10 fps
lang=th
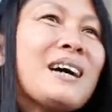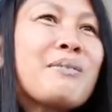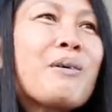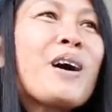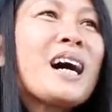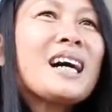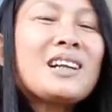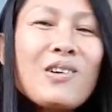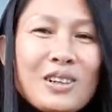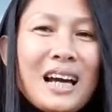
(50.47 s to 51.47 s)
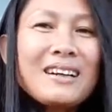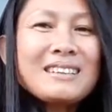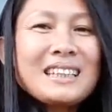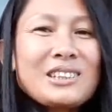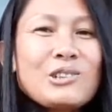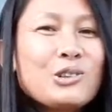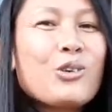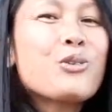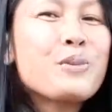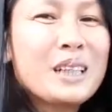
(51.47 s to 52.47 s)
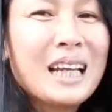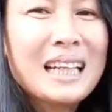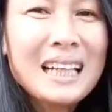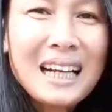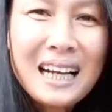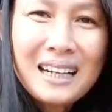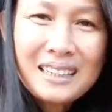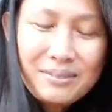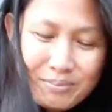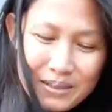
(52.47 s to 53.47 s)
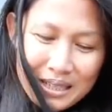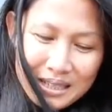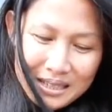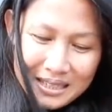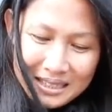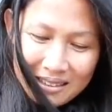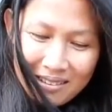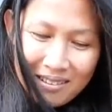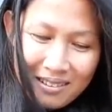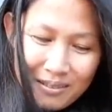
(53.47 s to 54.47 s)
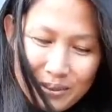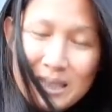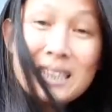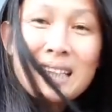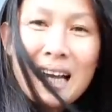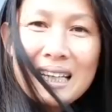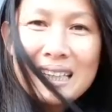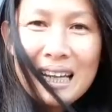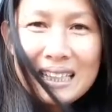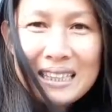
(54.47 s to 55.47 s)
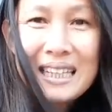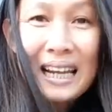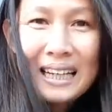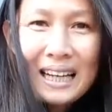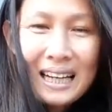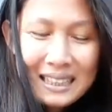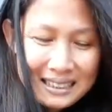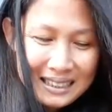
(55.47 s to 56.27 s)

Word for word: เพราะว่าโด่งดังมาจาก YouTube เหมือนกันนะคะ ก็ไม่ใช่ใครไหนที่ไหนนะคะ